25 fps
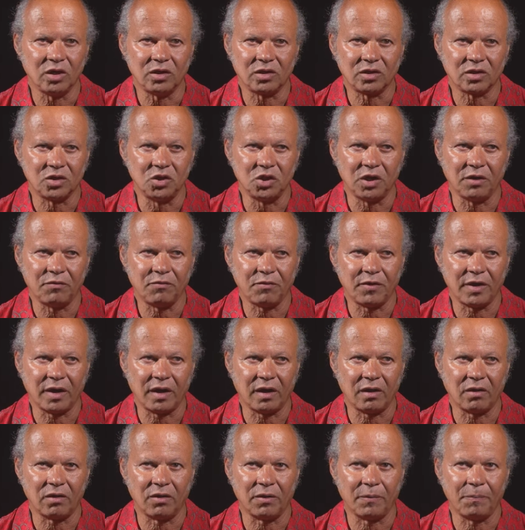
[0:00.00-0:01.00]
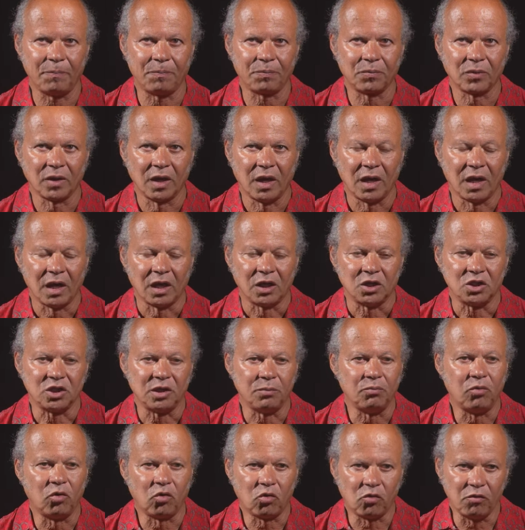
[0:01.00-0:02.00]
j'ai fait, j'ai
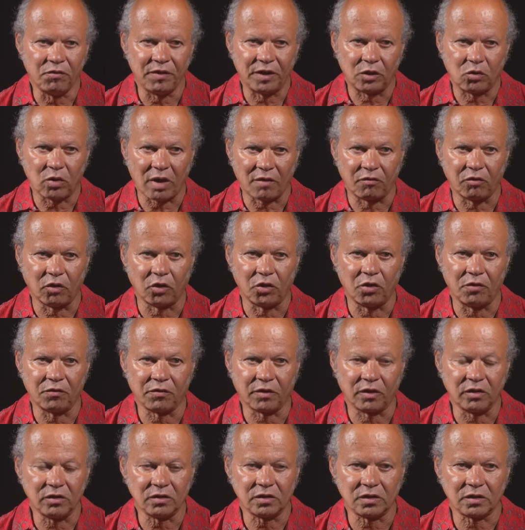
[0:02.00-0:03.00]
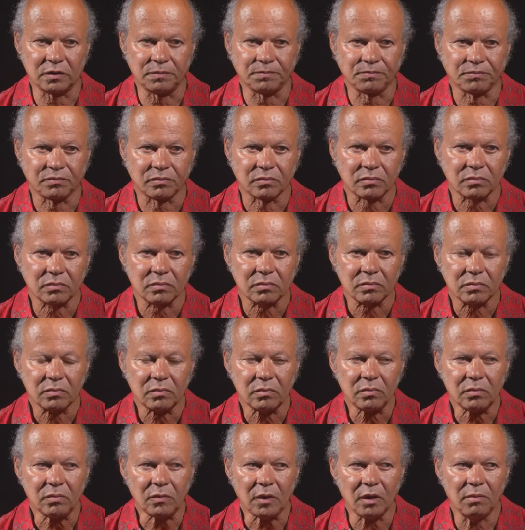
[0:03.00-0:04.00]
beaucoup vécu à Fort-de-France. Mhm.
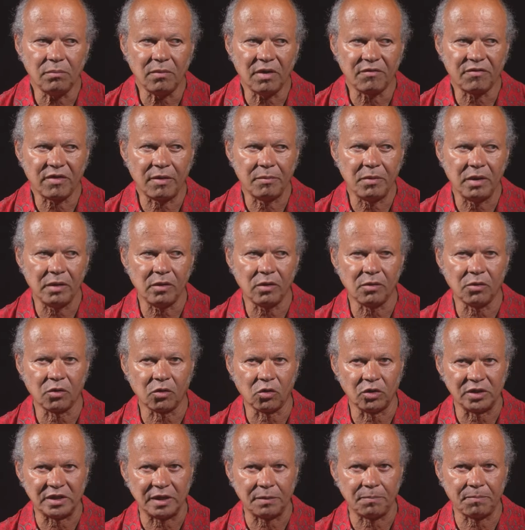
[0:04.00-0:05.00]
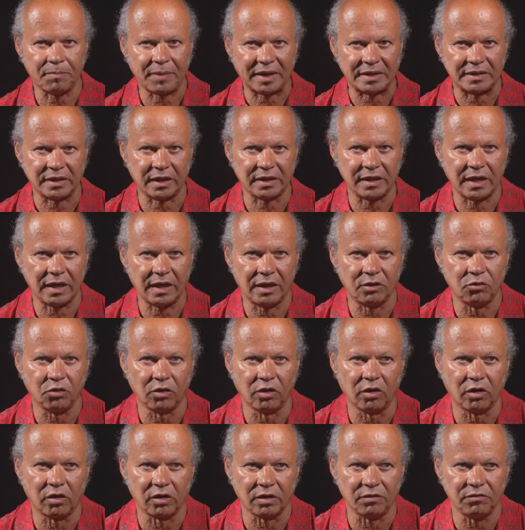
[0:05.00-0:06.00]
Ma famille côté paternel est de
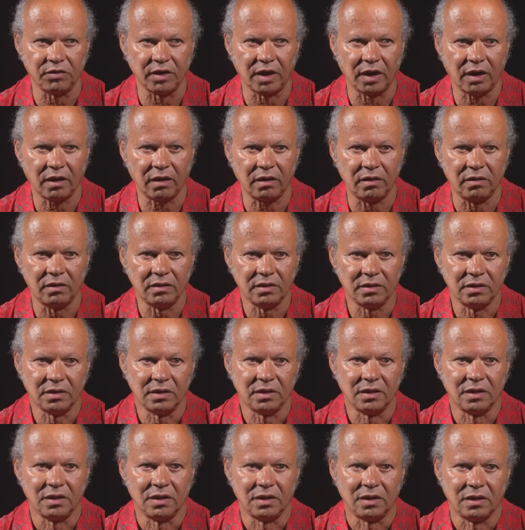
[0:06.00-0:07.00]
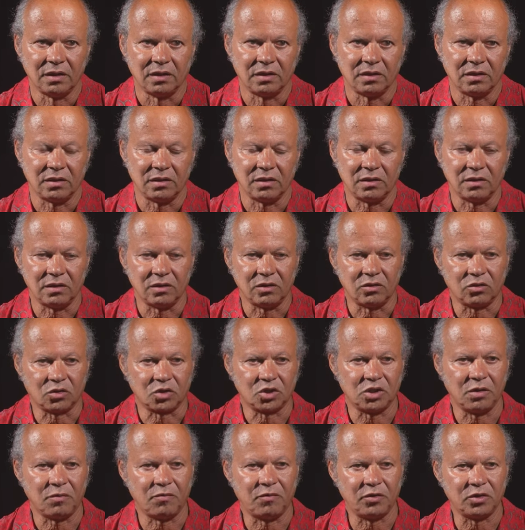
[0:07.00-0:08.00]
Grand-Rivière. Euh, donc
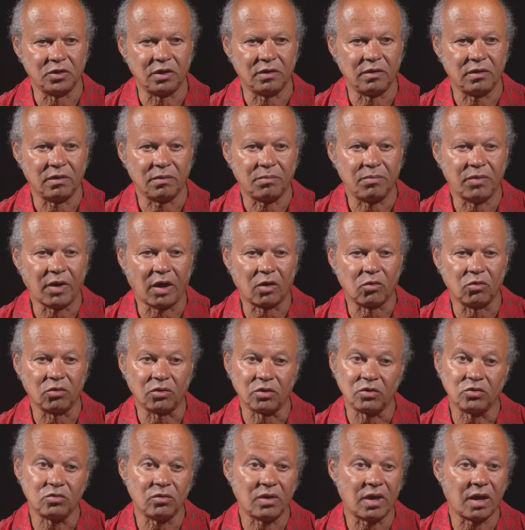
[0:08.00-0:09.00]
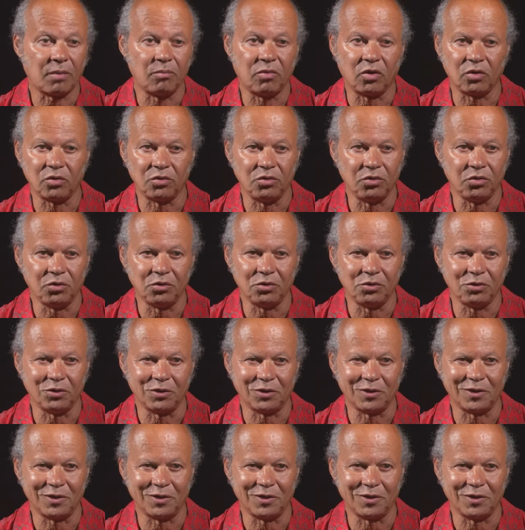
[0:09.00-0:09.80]
j'ai parcouru toute la banlieue